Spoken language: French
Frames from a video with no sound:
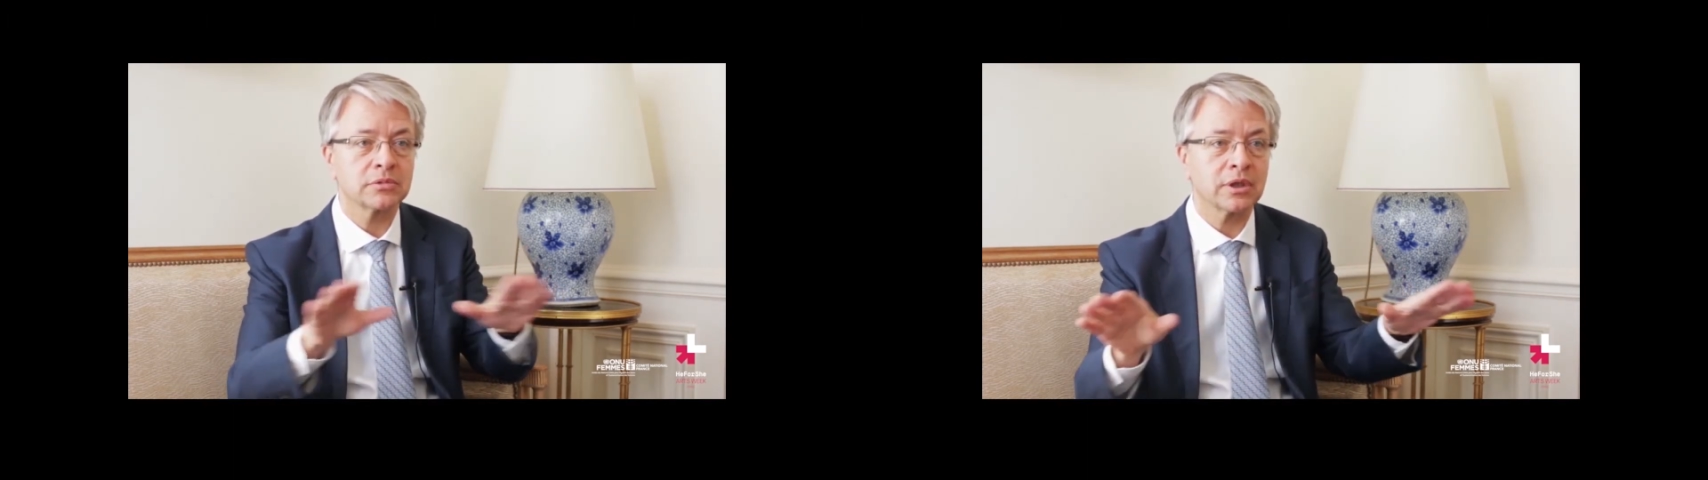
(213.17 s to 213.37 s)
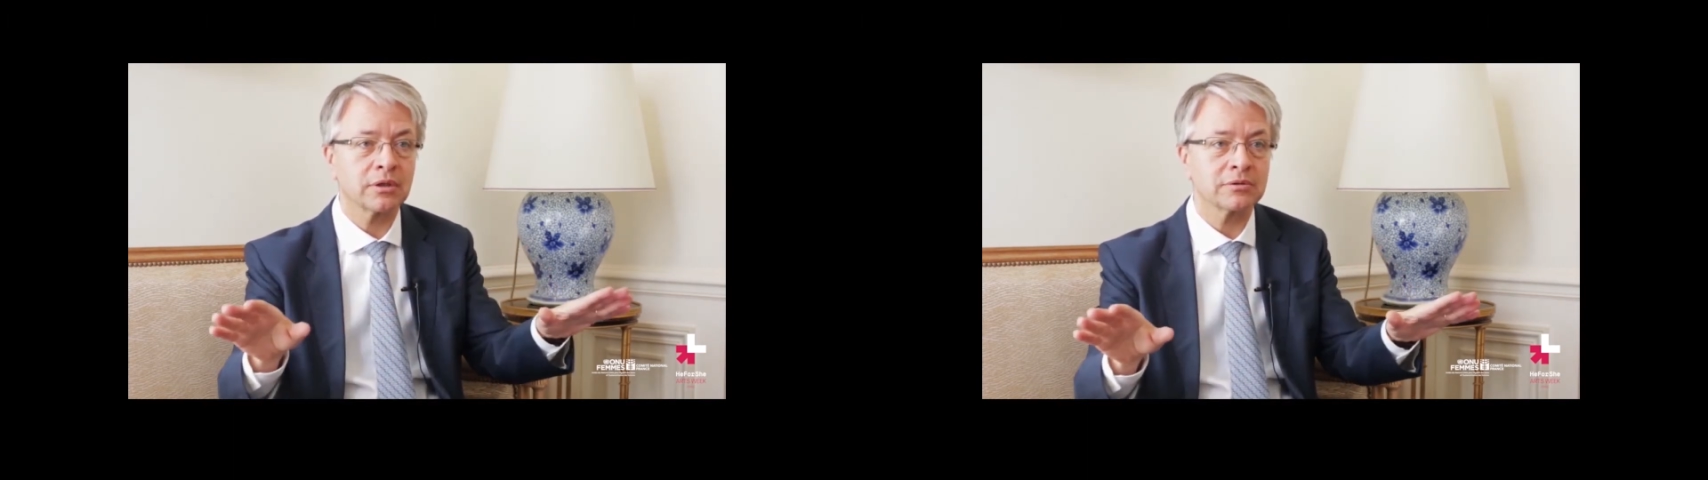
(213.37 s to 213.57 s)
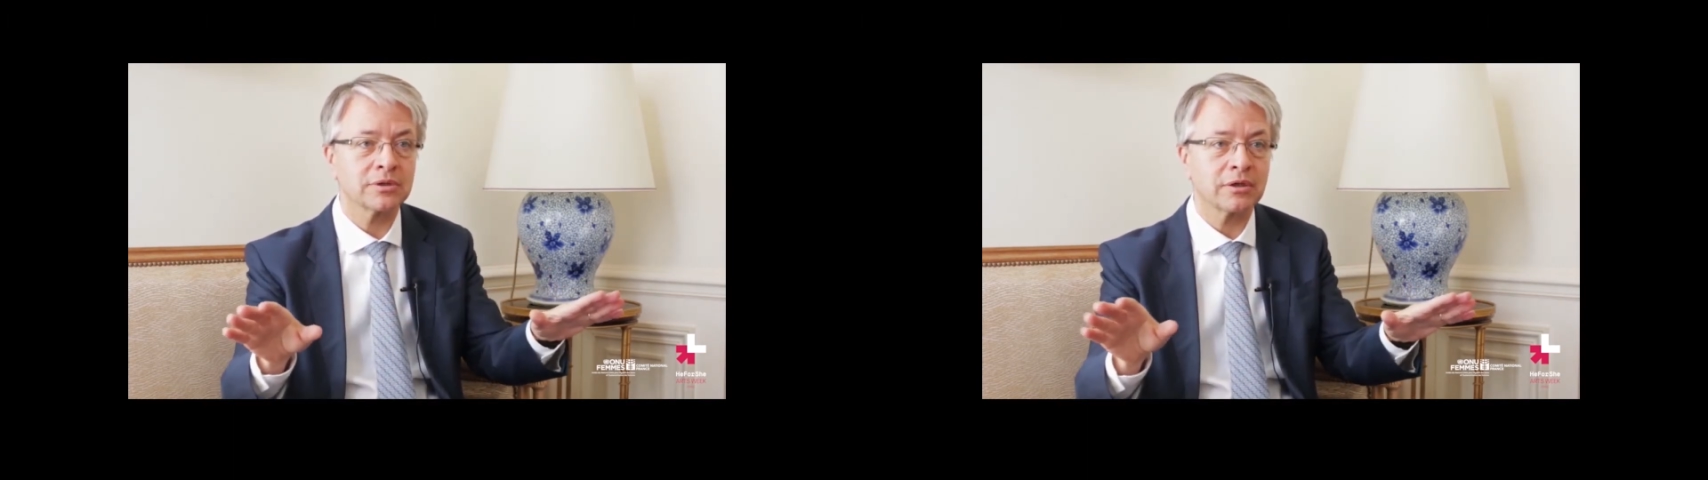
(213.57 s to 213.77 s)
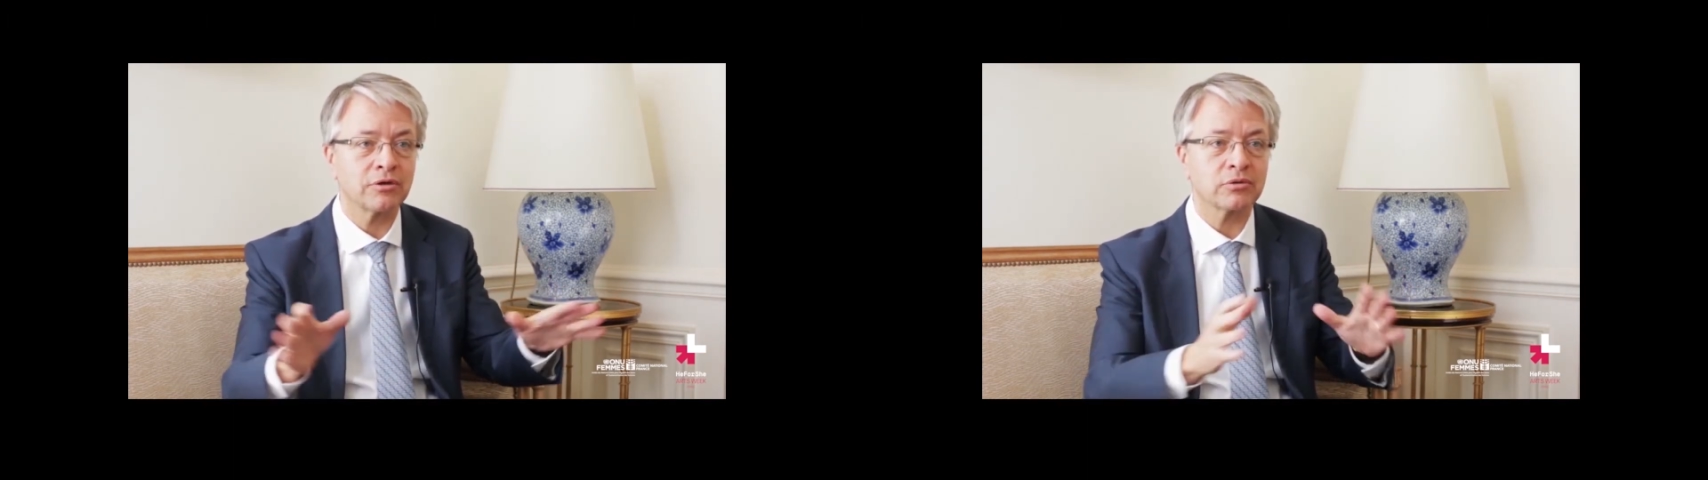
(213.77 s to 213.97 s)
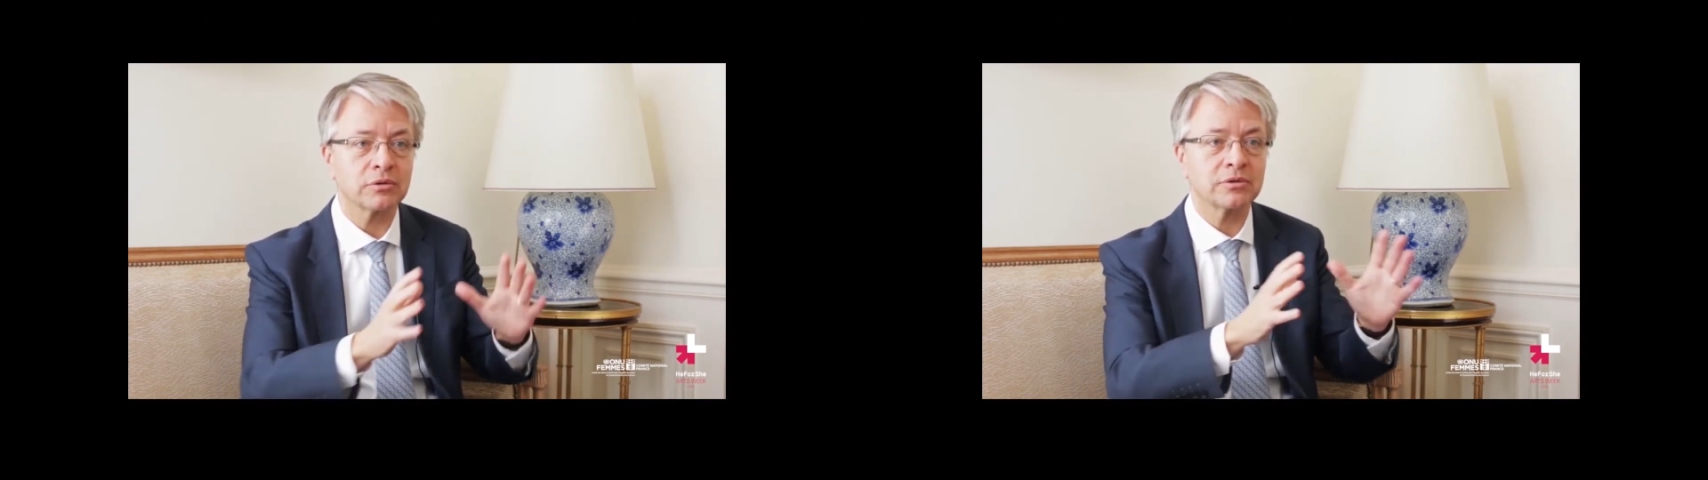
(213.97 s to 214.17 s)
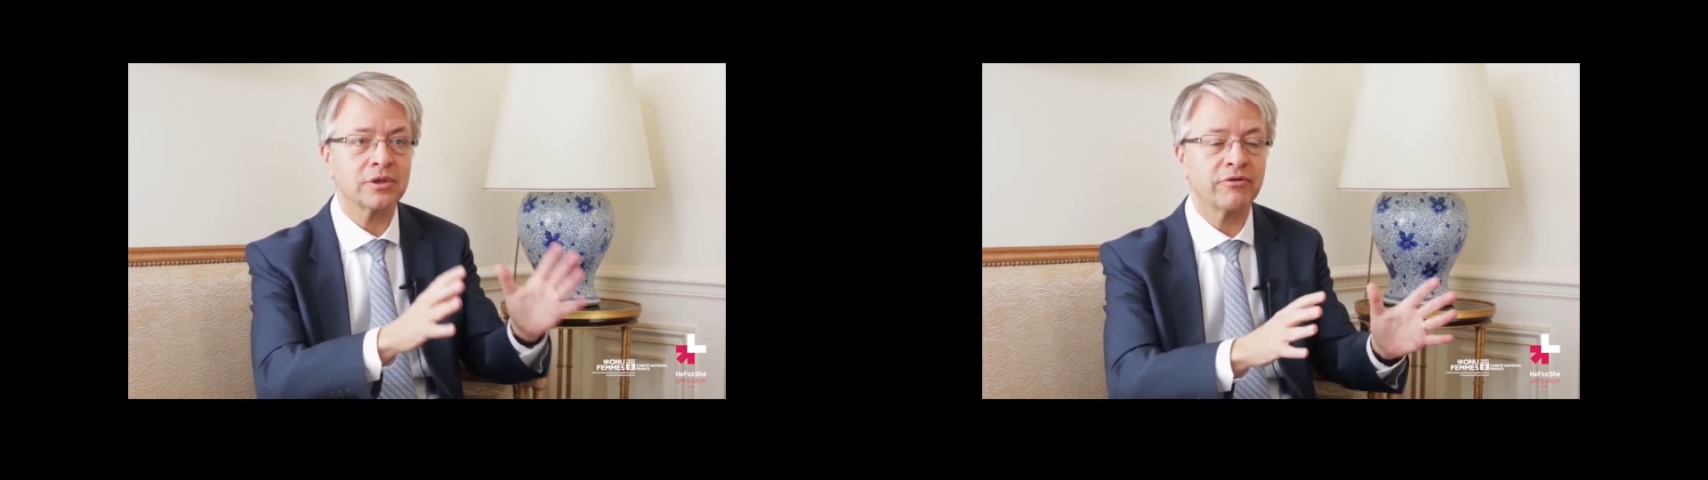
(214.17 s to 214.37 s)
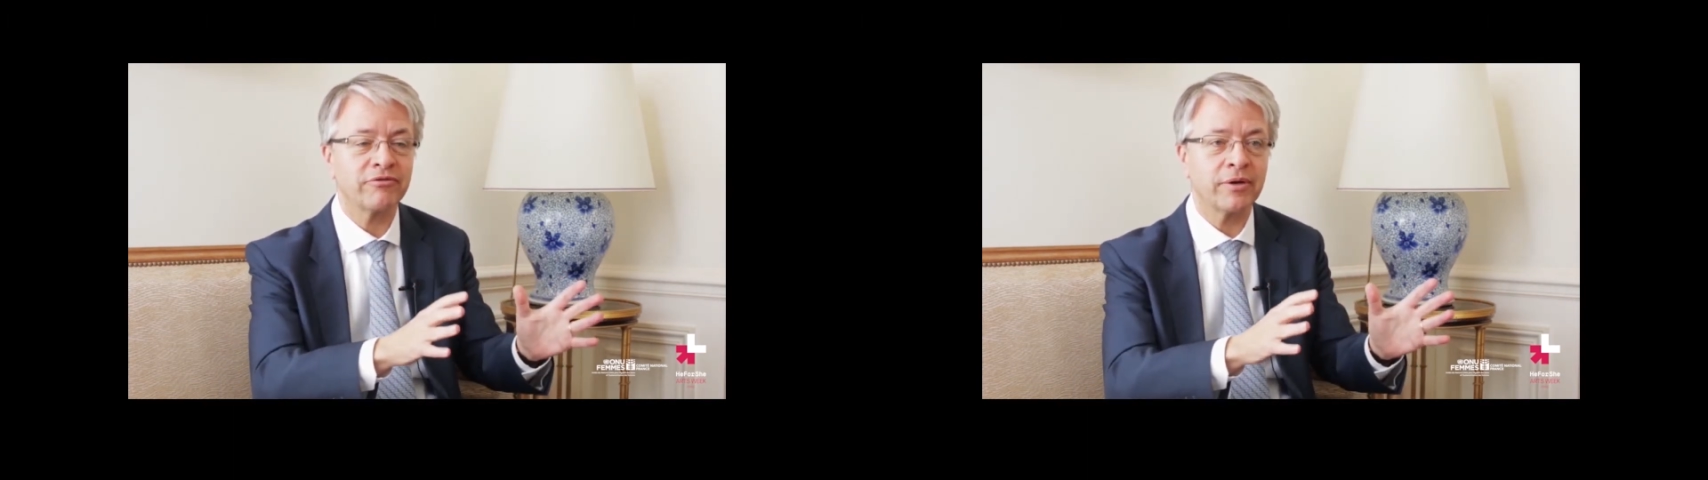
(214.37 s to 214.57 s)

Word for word: 50-50, 7